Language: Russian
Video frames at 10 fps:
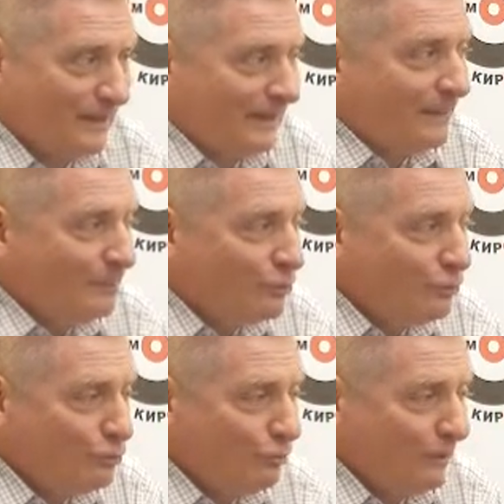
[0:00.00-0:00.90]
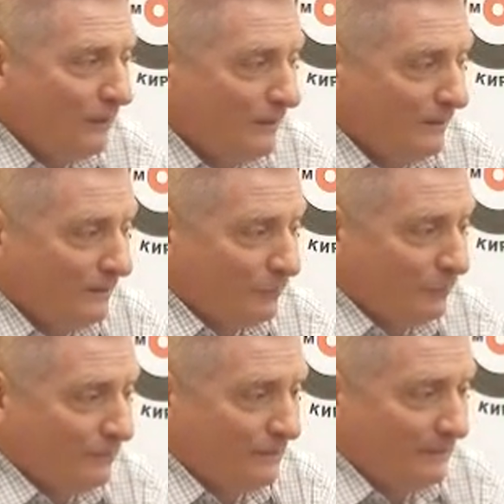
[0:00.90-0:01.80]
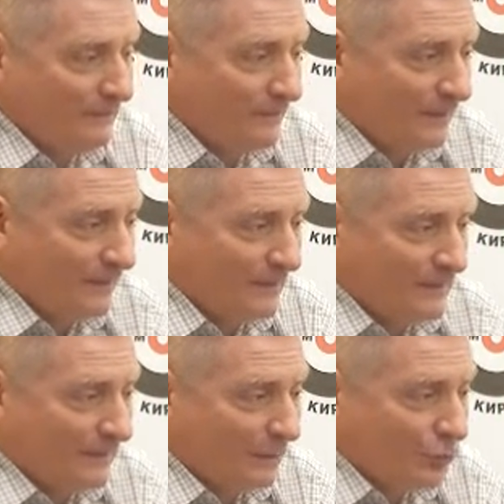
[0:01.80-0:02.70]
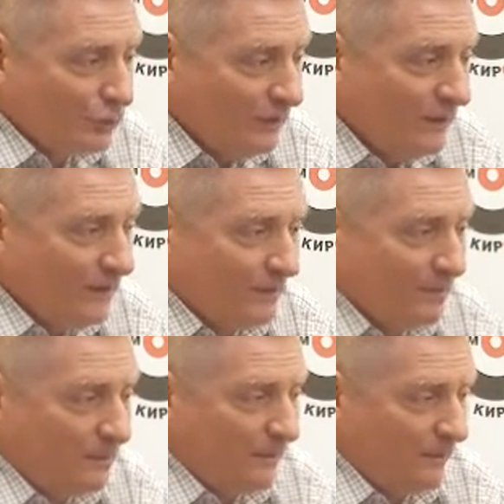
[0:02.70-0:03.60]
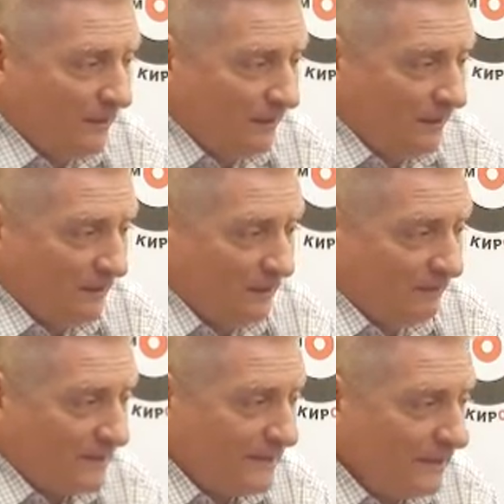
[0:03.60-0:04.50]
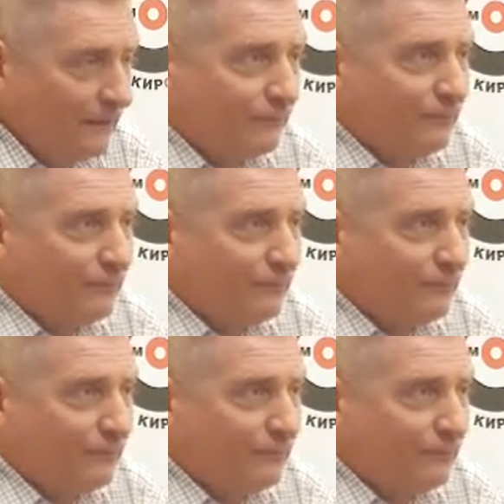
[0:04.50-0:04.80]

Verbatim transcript: Она по чуть-чуть, но вот э, Шубин, например, и Васильев.